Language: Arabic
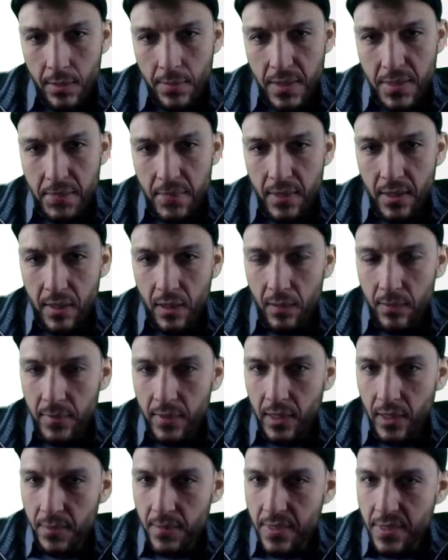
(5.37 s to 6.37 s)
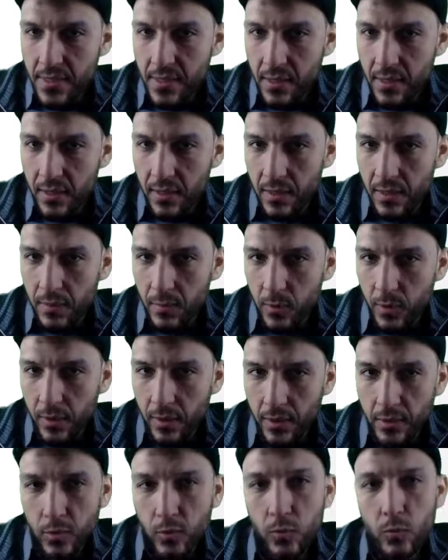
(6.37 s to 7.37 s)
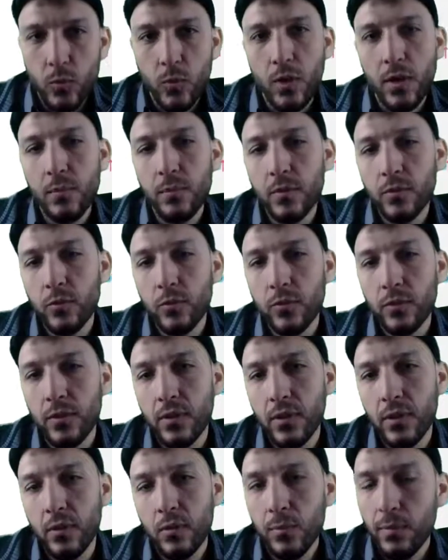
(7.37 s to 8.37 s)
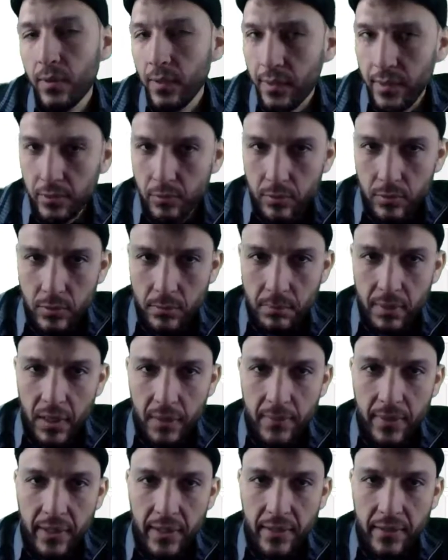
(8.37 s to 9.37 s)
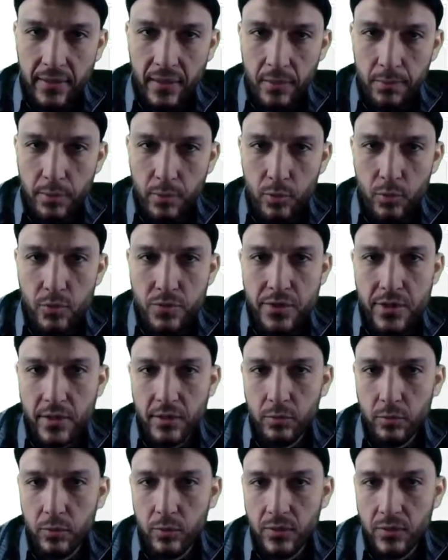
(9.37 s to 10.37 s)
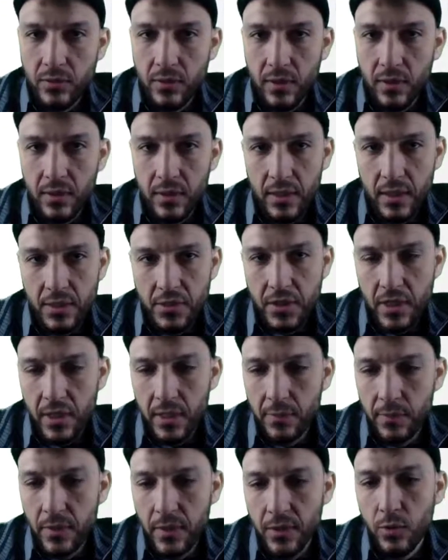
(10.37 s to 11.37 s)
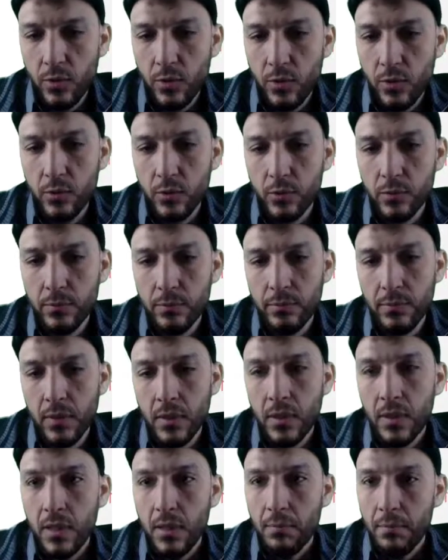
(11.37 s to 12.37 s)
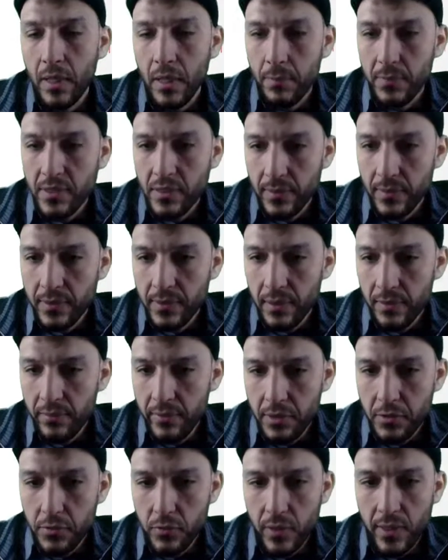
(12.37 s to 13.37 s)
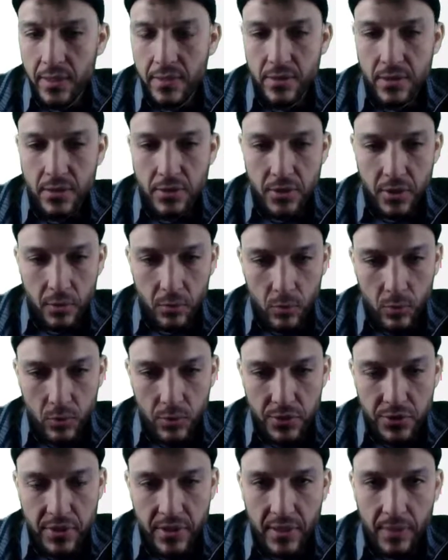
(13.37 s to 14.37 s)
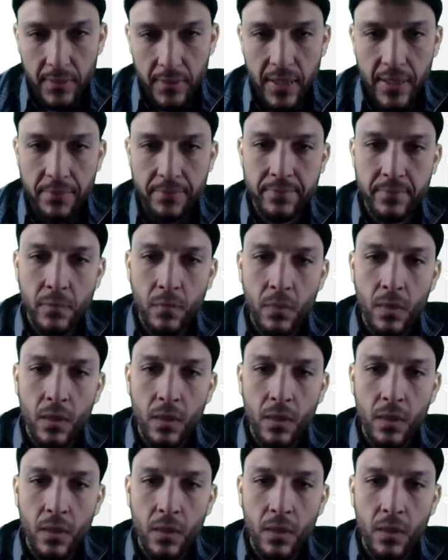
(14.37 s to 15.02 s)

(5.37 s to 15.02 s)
بسم الله الرحمن الرحيم السلام عليكم ورحمة الله وبركاته بعد ما كريتنا البروجكت ودوسنا رن عشان الايميليتور يقوم بعد ما ظبطنا الفيرشواليزيشن وكل شيء تمام